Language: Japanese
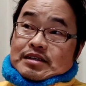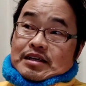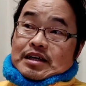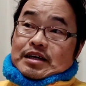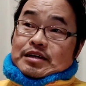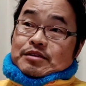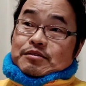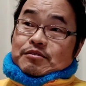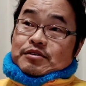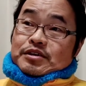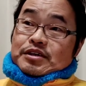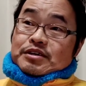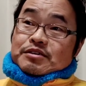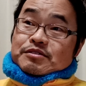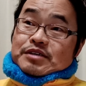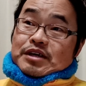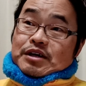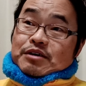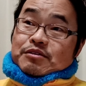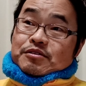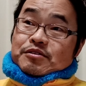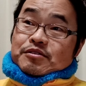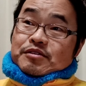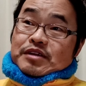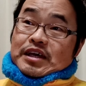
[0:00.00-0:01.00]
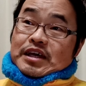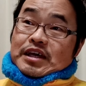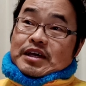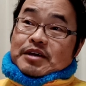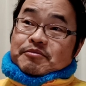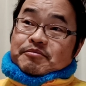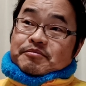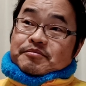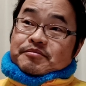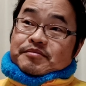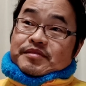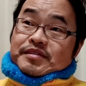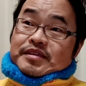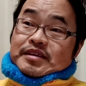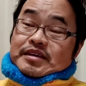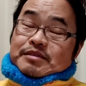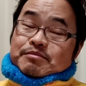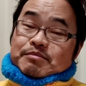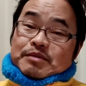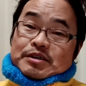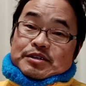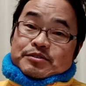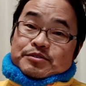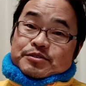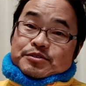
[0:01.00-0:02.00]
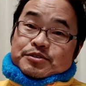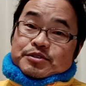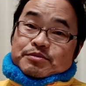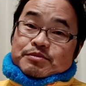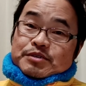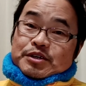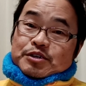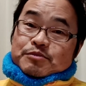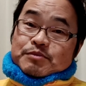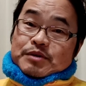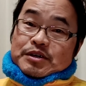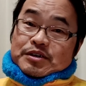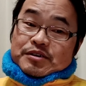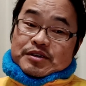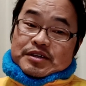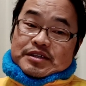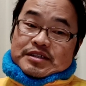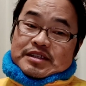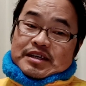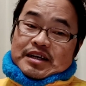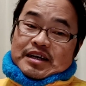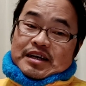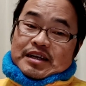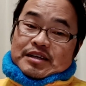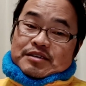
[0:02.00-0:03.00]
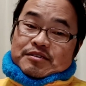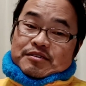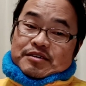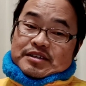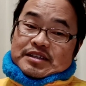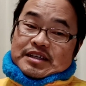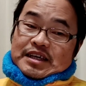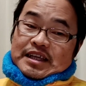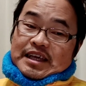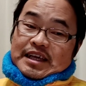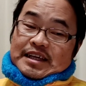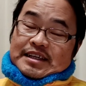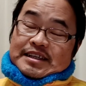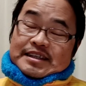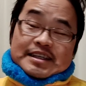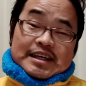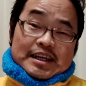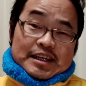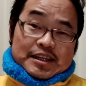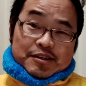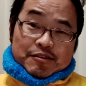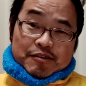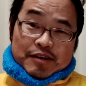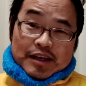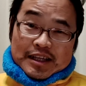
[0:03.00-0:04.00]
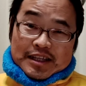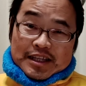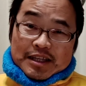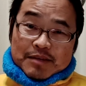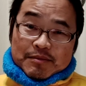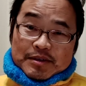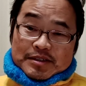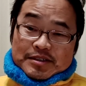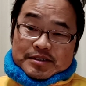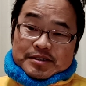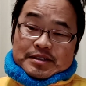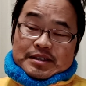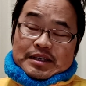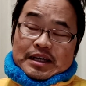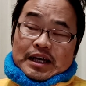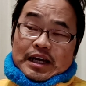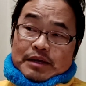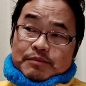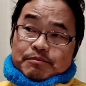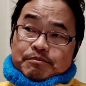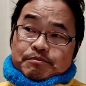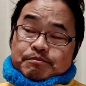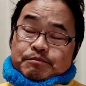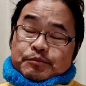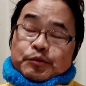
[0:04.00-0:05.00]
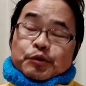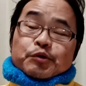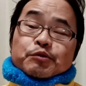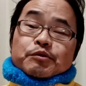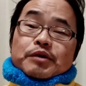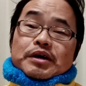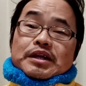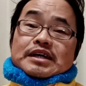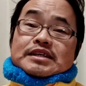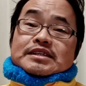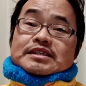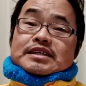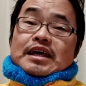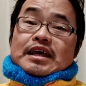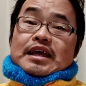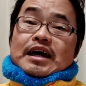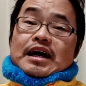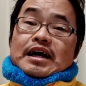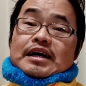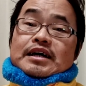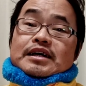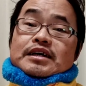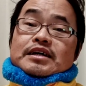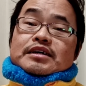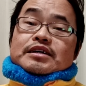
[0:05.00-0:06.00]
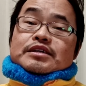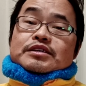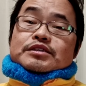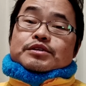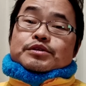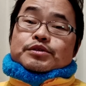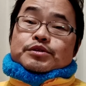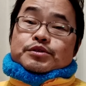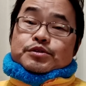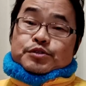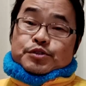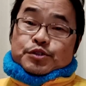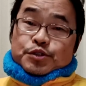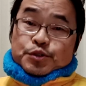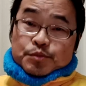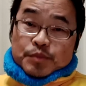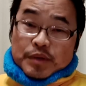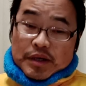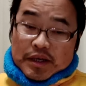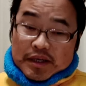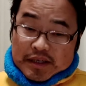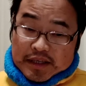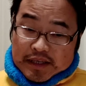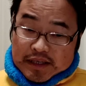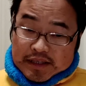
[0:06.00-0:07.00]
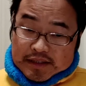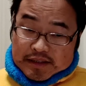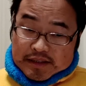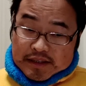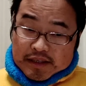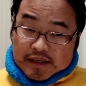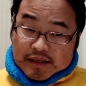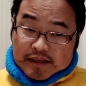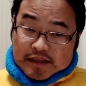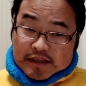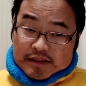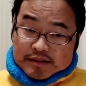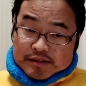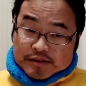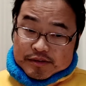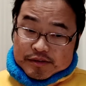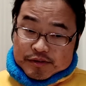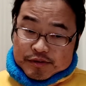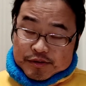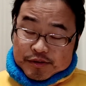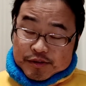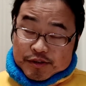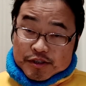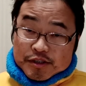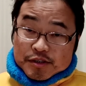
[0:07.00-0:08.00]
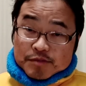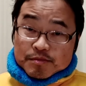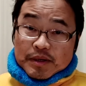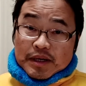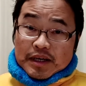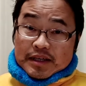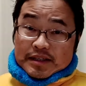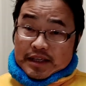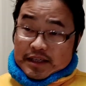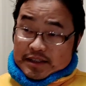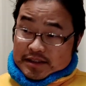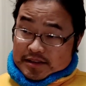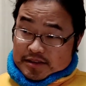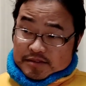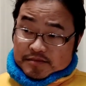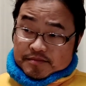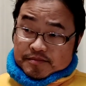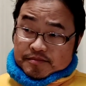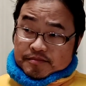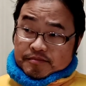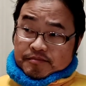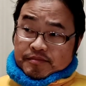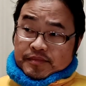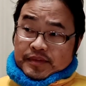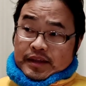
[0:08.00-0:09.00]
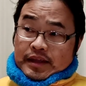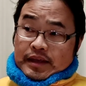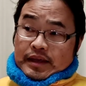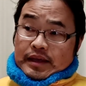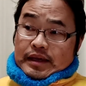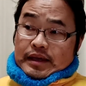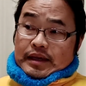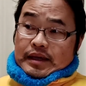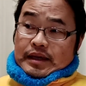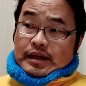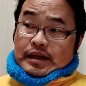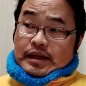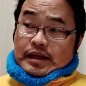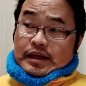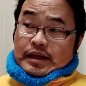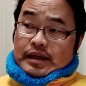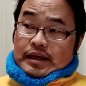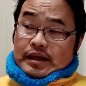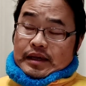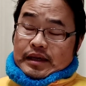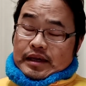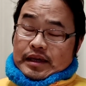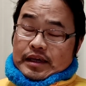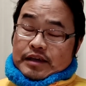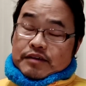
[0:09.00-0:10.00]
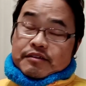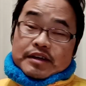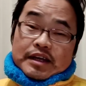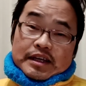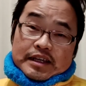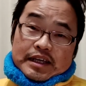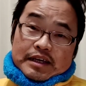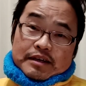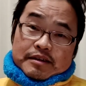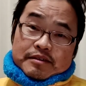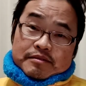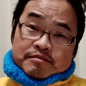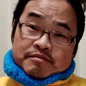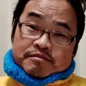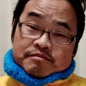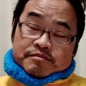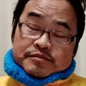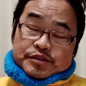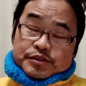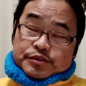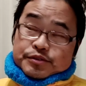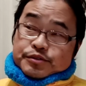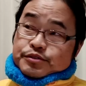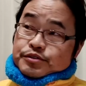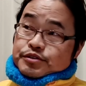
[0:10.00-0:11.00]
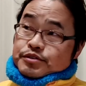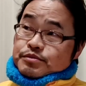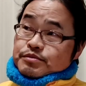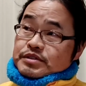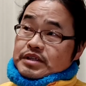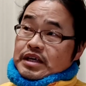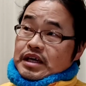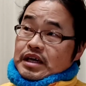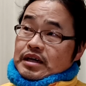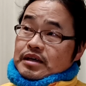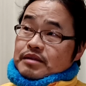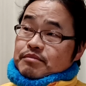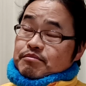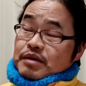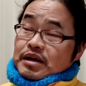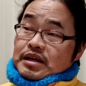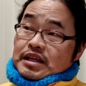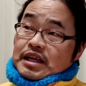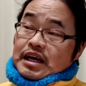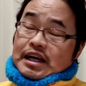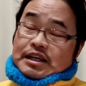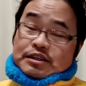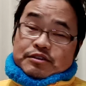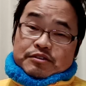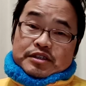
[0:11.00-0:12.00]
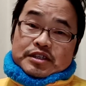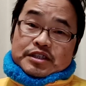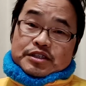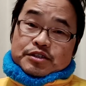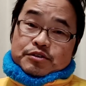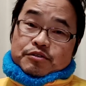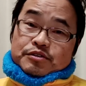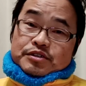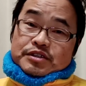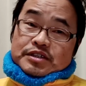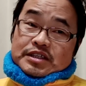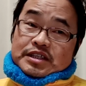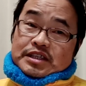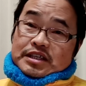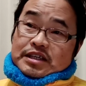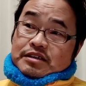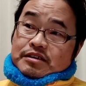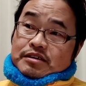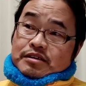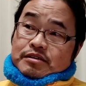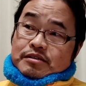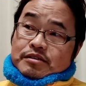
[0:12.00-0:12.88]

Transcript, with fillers: あの、いくらこのね、まあ、YouTube でうまくいったからといってね、ちゃんとやってます。はい。僕はなぜなら、10万円生活 YouTuber です。えー、いくらね、YouTube で、まあ、なんかちょいい調子に、